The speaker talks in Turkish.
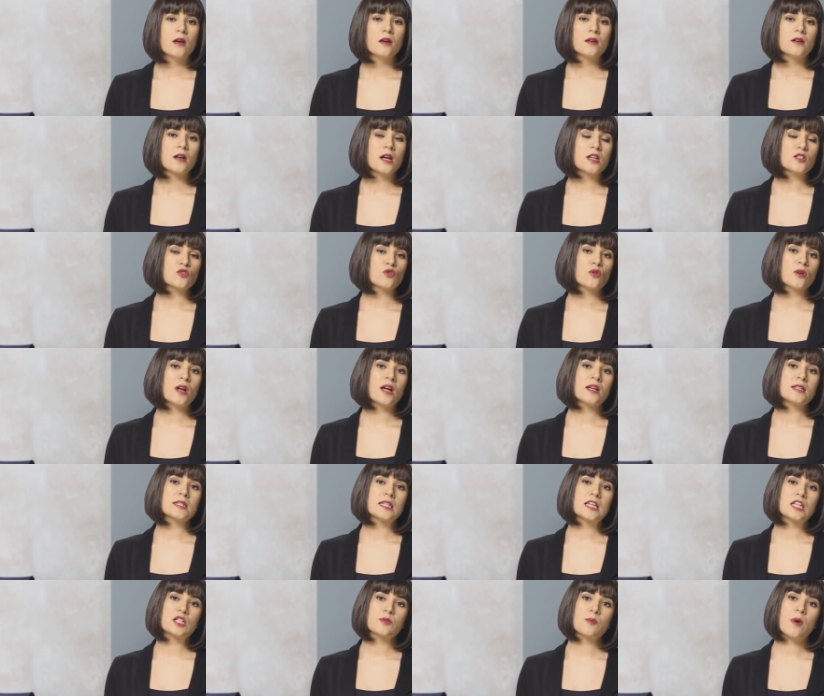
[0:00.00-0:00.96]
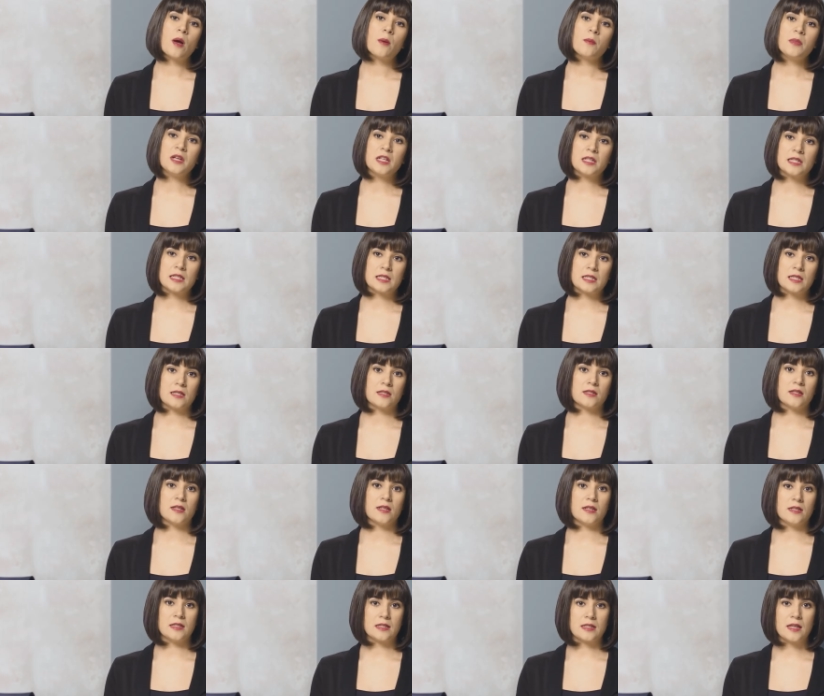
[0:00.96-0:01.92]
Rasyonel seçmen
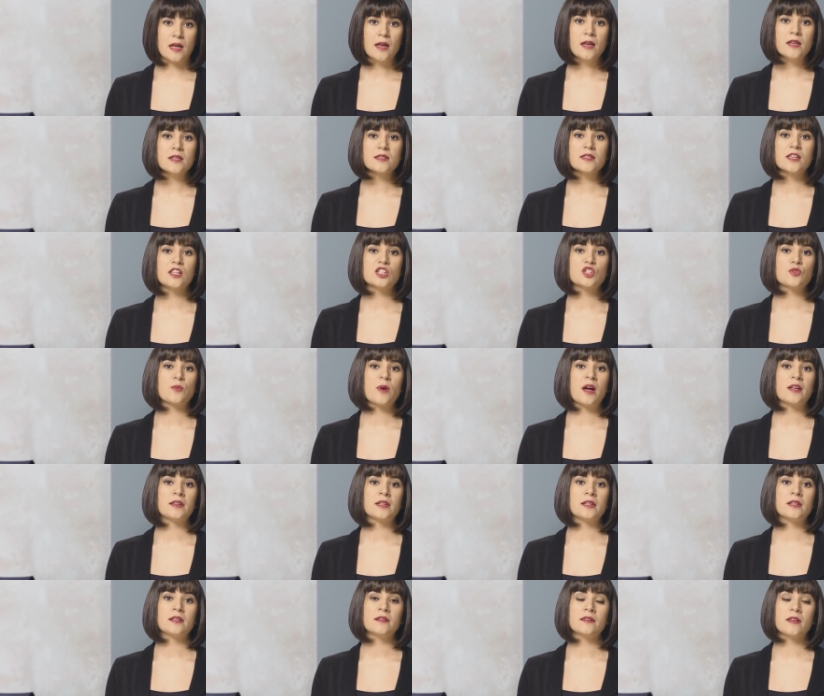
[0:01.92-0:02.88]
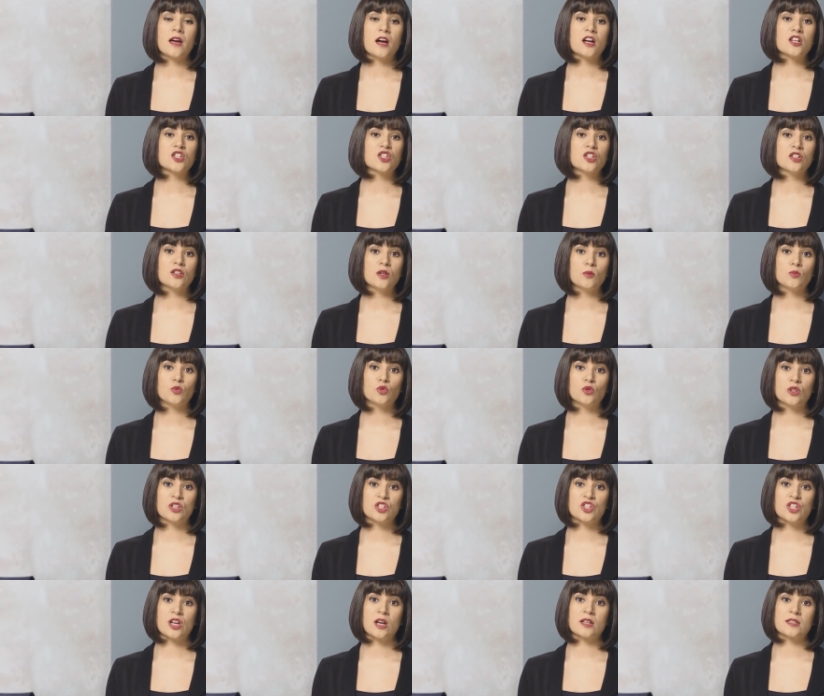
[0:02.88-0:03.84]
bilgisizliği ise seçmenlerin tercihte
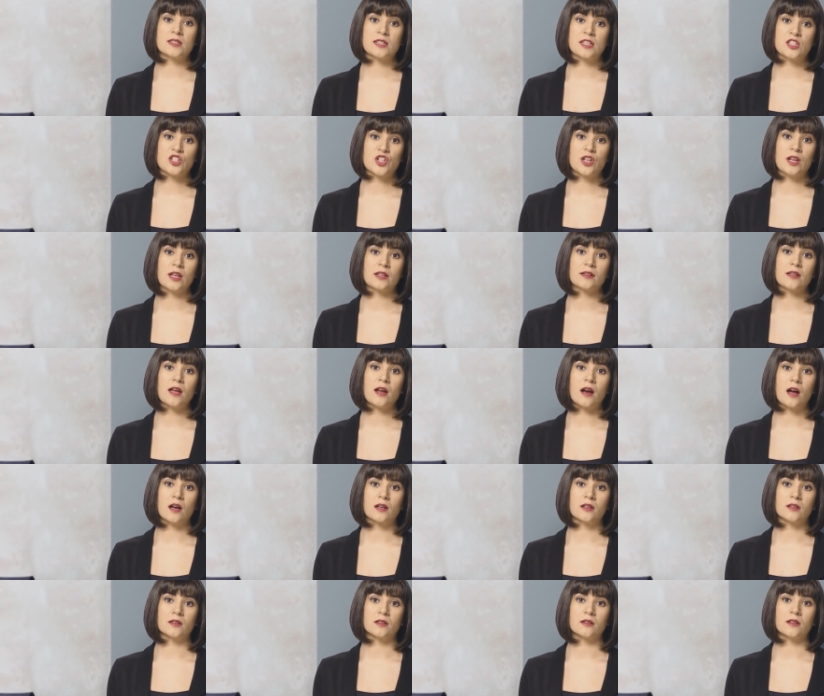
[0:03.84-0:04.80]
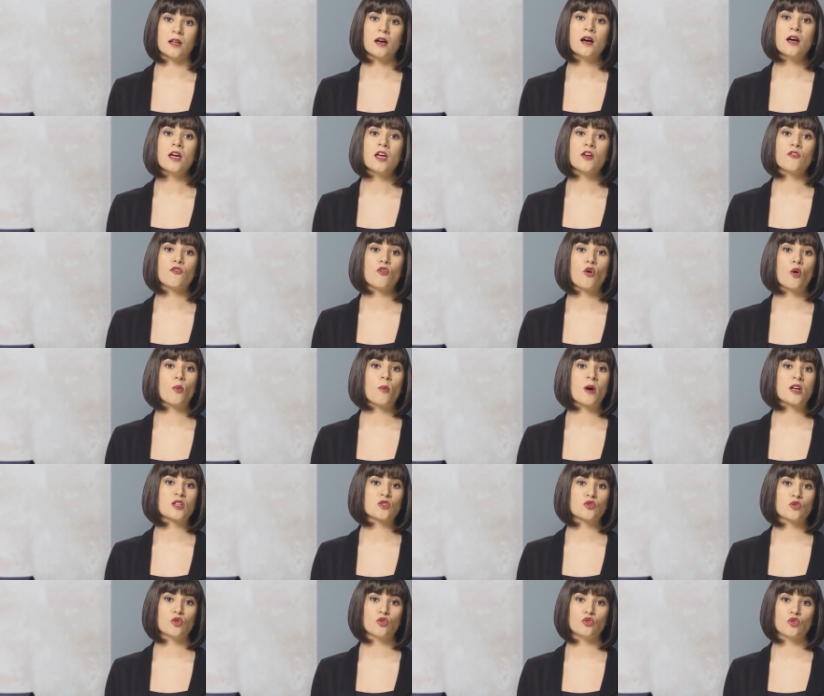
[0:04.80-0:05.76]
bulunacağı seçenekler hakkında
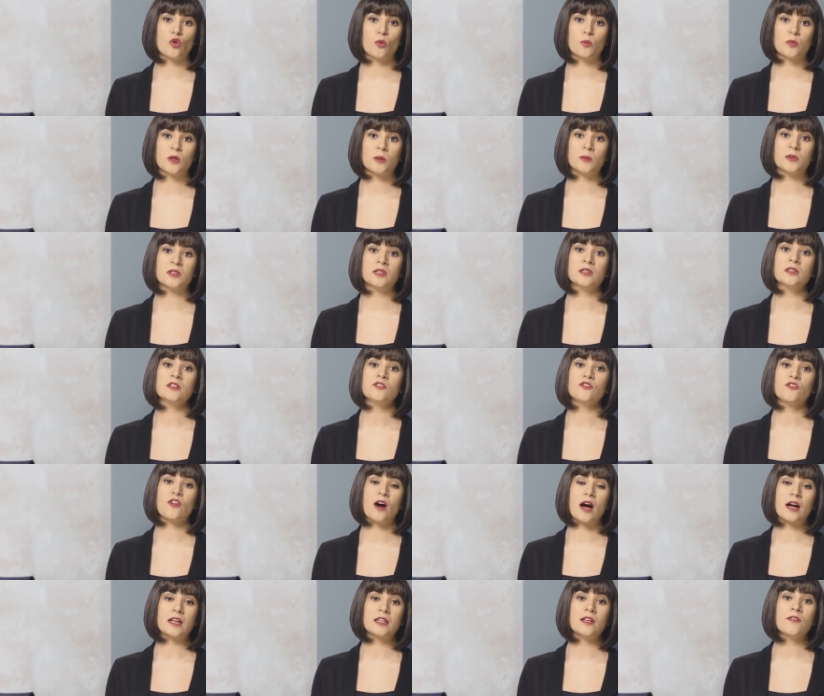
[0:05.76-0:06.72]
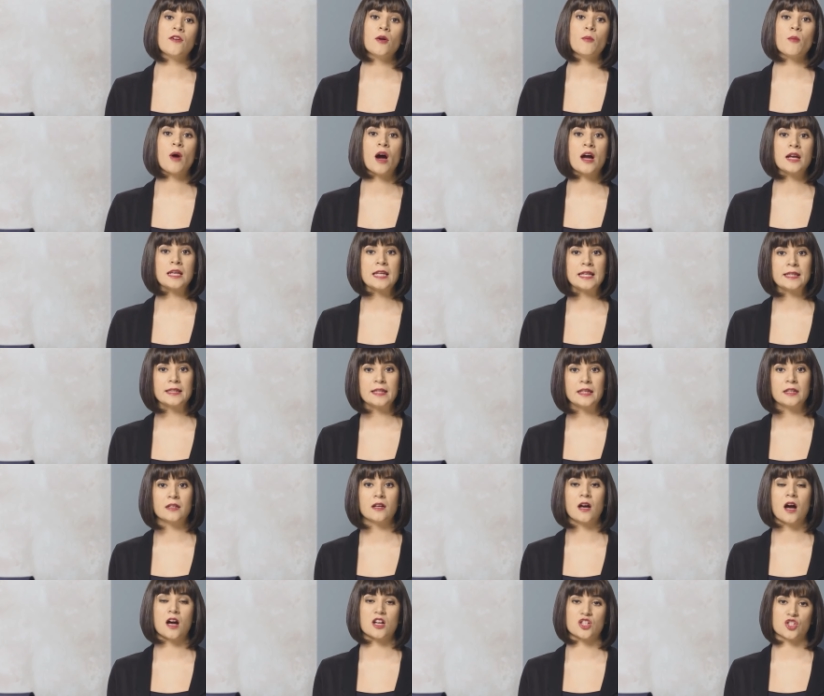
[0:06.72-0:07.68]
enformasyon toplamının fayda ve
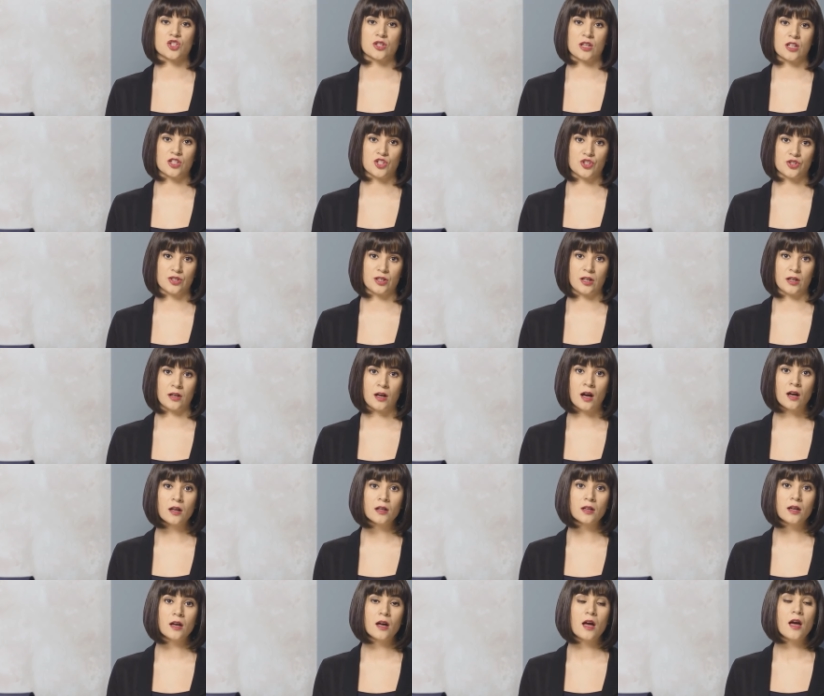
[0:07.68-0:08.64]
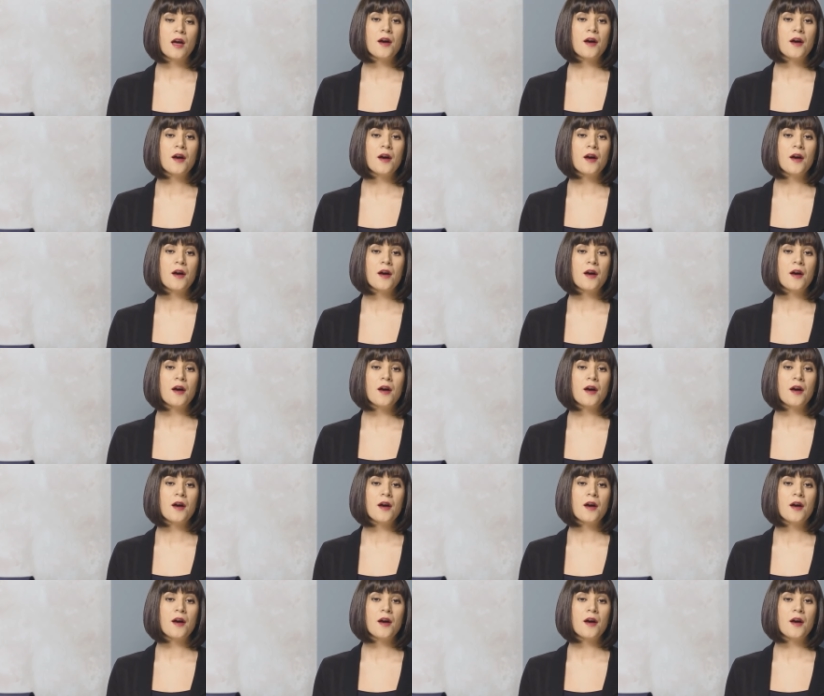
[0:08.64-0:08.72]
maliyetlerini karşılaştırarak,